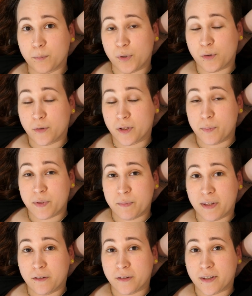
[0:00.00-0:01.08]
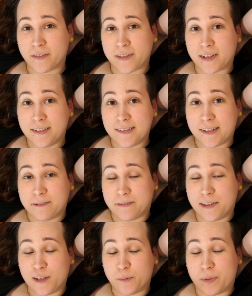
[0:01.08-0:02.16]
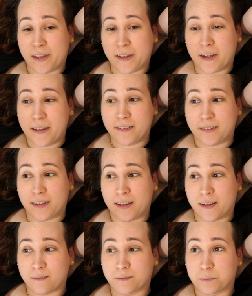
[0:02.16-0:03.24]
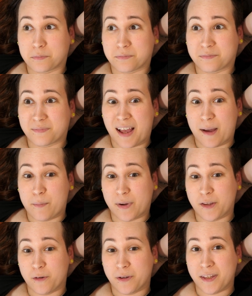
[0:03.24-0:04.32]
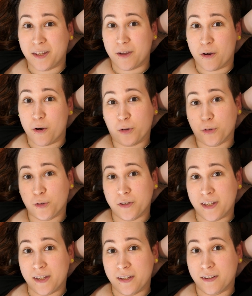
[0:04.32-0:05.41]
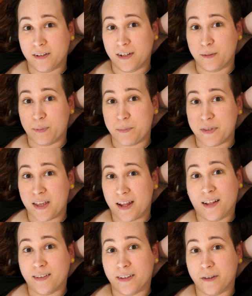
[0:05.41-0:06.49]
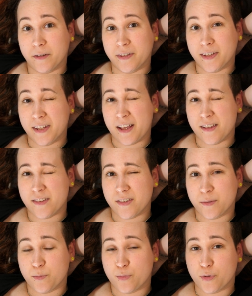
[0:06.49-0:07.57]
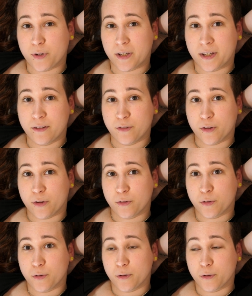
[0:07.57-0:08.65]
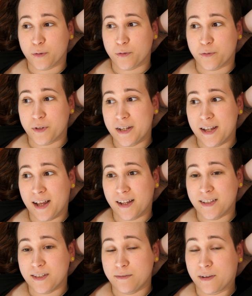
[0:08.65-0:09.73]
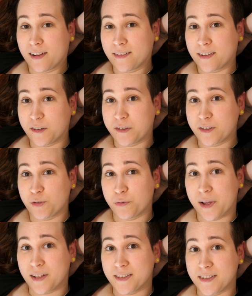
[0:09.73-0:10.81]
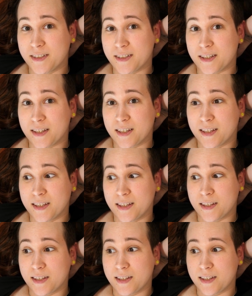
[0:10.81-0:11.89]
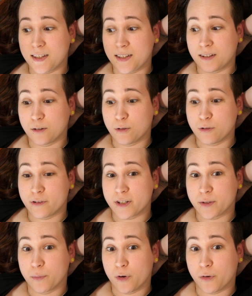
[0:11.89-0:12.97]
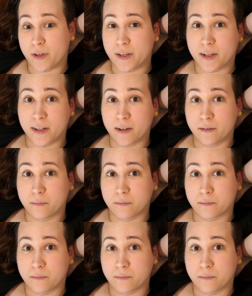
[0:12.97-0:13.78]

Bon, et puis maintenant, qu'est-ce qu'il reste à faire bah, Il reste à, a priori, ordonner les papiers à l'intérieur des cases pour créer une sorte de fil narratif à l'intérieur des sous-parties et logiquement écrire.